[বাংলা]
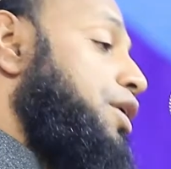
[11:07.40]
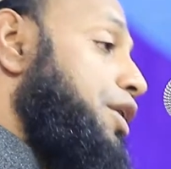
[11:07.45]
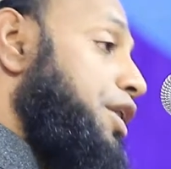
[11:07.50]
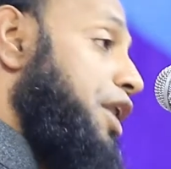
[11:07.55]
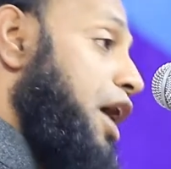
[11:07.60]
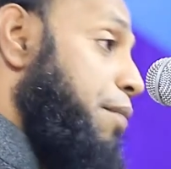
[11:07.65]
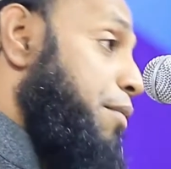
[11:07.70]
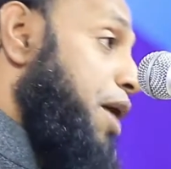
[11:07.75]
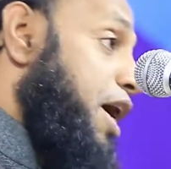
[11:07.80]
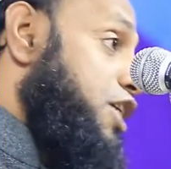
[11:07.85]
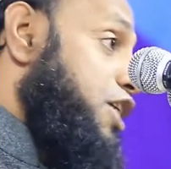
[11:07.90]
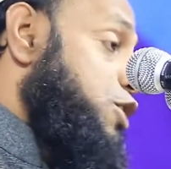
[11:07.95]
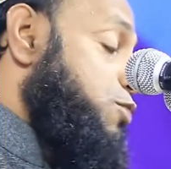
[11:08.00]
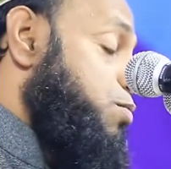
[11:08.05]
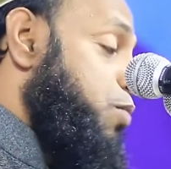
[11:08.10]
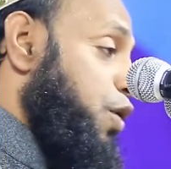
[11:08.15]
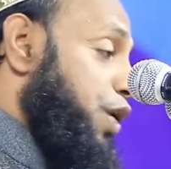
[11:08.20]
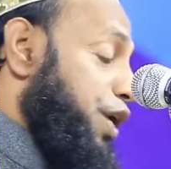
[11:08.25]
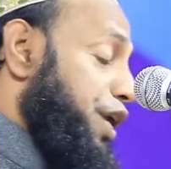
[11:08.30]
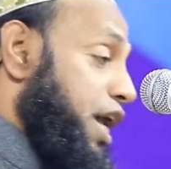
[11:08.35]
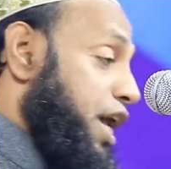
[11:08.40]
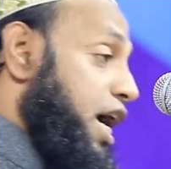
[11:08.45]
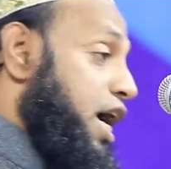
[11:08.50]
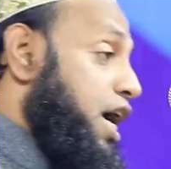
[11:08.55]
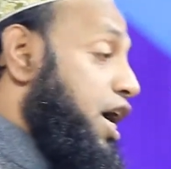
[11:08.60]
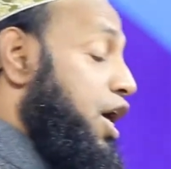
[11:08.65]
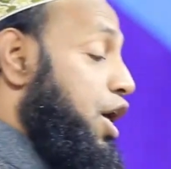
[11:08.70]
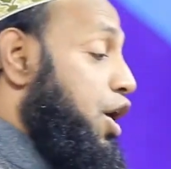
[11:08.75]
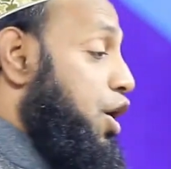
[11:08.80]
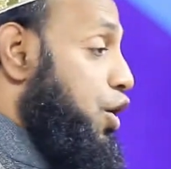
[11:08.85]
নামাজ পড়ে না
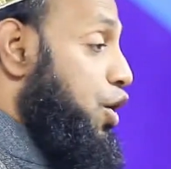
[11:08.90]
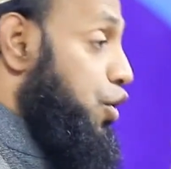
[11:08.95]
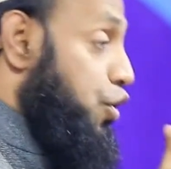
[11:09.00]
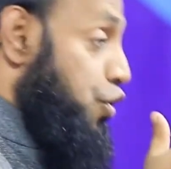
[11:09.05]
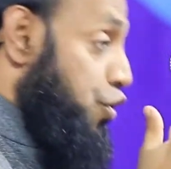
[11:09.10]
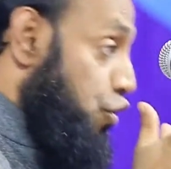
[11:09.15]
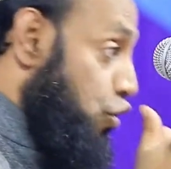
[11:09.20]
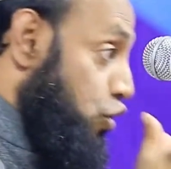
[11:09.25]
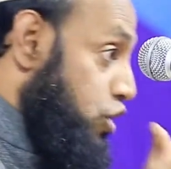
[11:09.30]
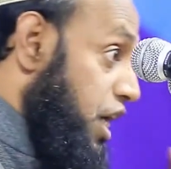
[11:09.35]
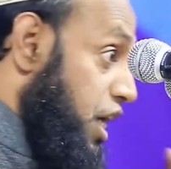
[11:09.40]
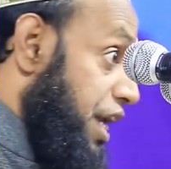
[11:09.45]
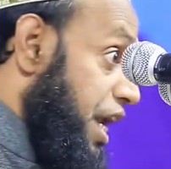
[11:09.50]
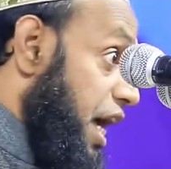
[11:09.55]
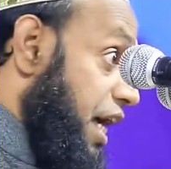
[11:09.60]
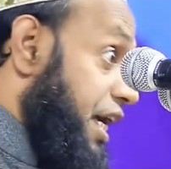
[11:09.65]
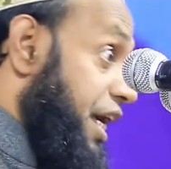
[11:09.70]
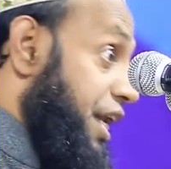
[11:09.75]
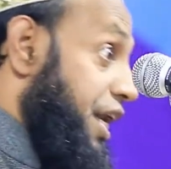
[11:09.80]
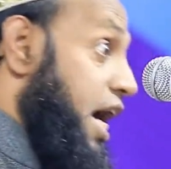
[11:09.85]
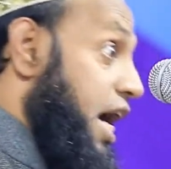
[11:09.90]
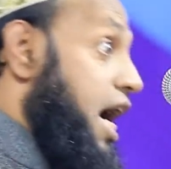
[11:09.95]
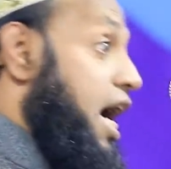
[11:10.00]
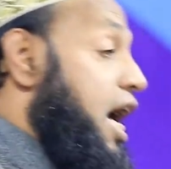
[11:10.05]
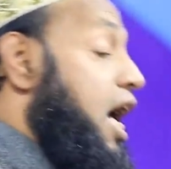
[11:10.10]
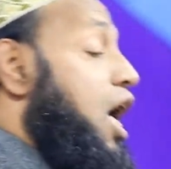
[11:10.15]
রোজা রাখে না